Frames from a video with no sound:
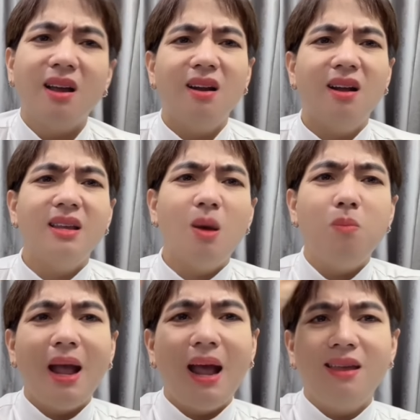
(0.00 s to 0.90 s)
cái nết giống
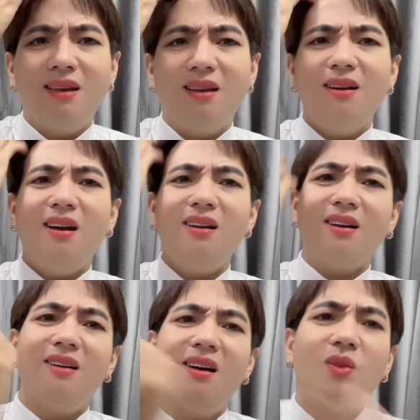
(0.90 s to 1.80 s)
ai vậy cái nết đó
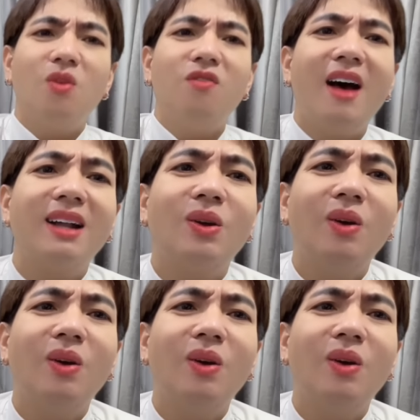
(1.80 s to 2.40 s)
cái nết của fan